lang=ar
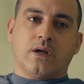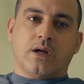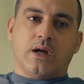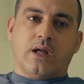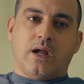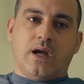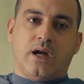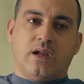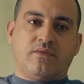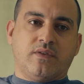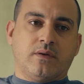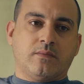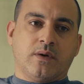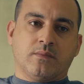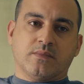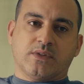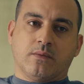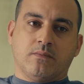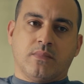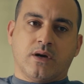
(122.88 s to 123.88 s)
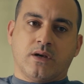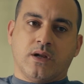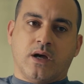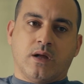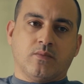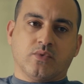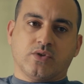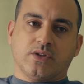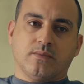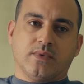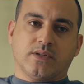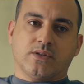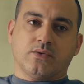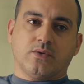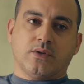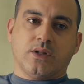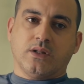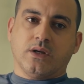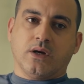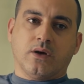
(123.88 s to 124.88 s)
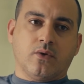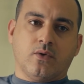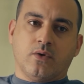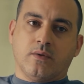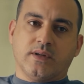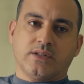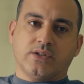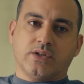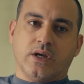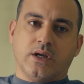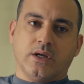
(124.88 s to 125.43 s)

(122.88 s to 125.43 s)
وليك على حلفه ما مصبرنا على المصيبه السوداء دي غير انه مات